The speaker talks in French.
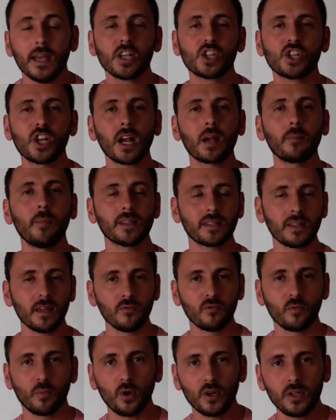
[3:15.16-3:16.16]
Chaque matin,
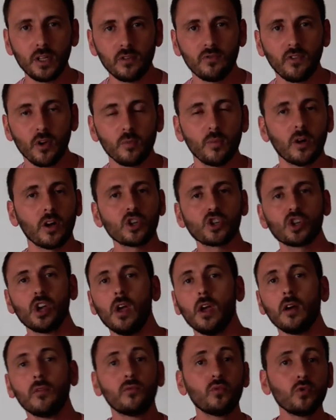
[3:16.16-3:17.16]
vous prenez une feuille blanche,
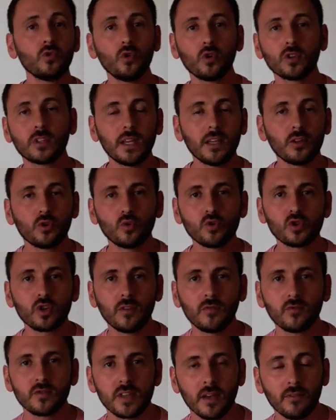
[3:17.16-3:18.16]
vous notez tout ce que
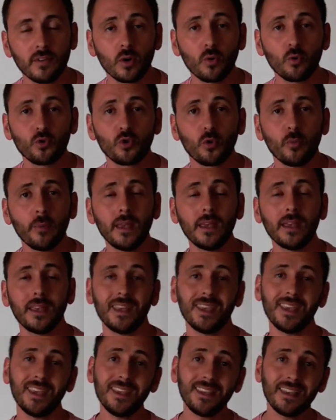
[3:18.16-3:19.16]
vous avez consommé
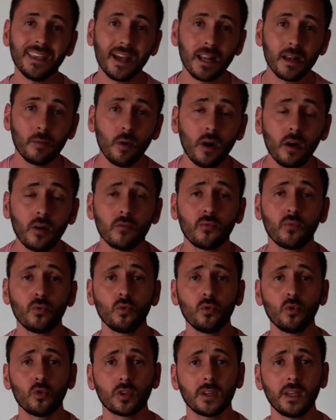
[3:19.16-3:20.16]
et idéalement, vous
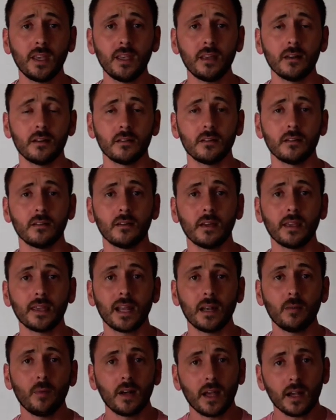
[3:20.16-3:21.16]
notez euh,
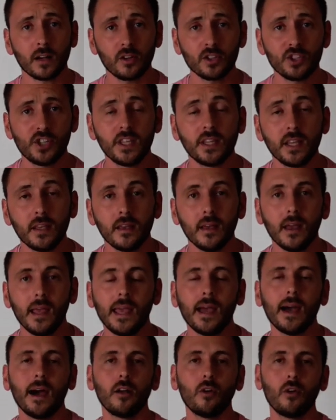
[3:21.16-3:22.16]
également la quantité.
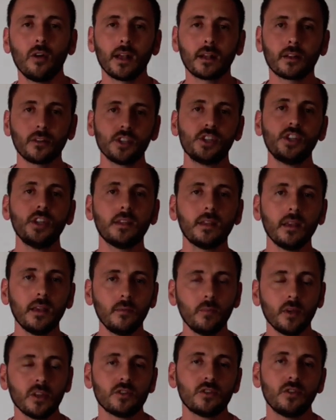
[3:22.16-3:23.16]
Alors la quantité,
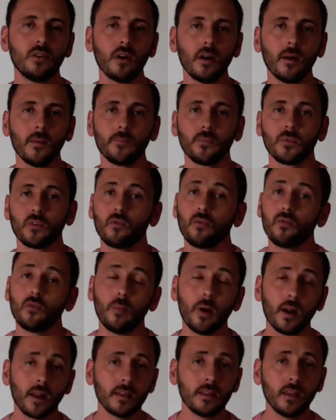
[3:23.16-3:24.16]
bien sûr, vous ne vous
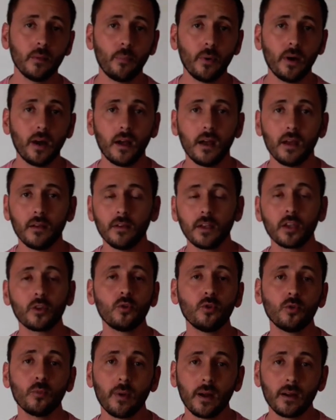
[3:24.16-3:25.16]
baladez pas avec
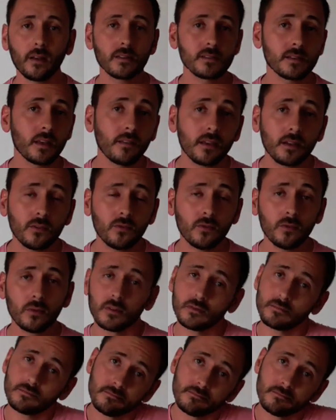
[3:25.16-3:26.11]
une balance avec vous.